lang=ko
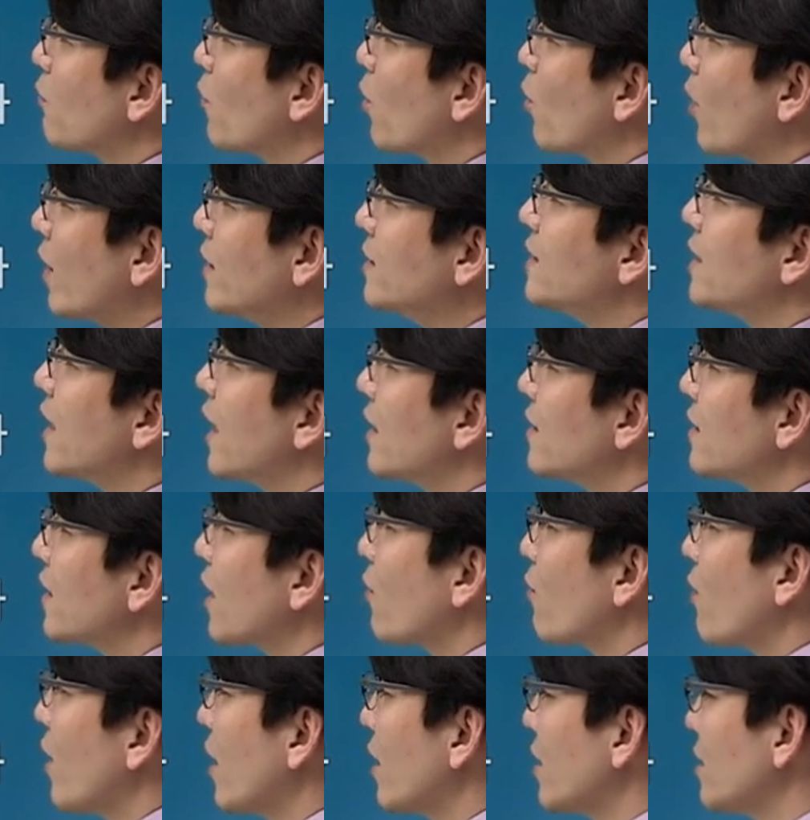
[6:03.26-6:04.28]
뭐 관장하는 게
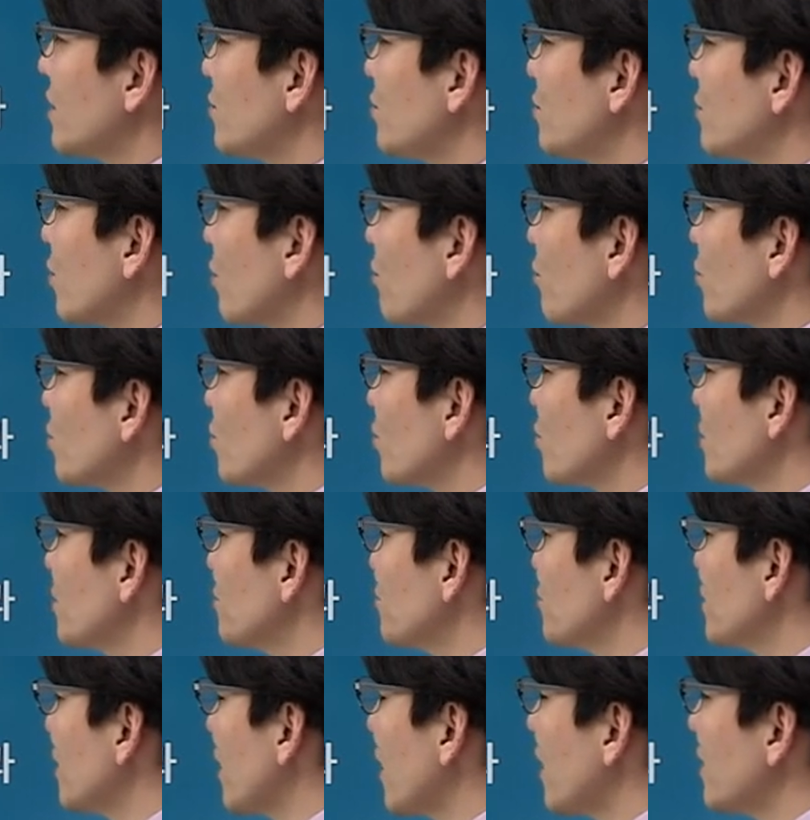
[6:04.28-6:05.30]

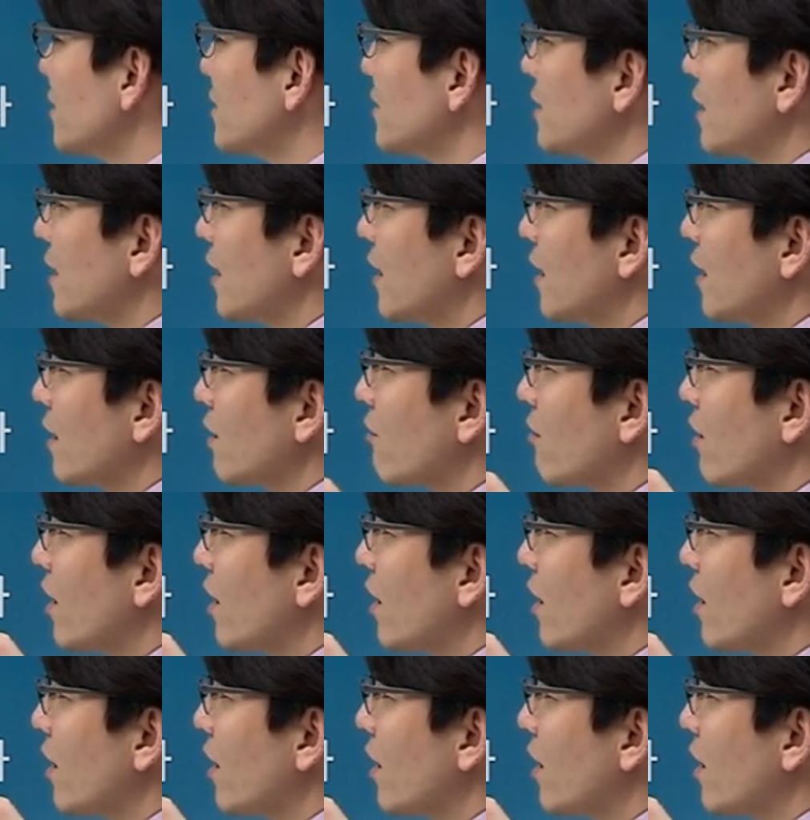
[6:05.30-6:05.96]
과학기술정보통신부 장관이니까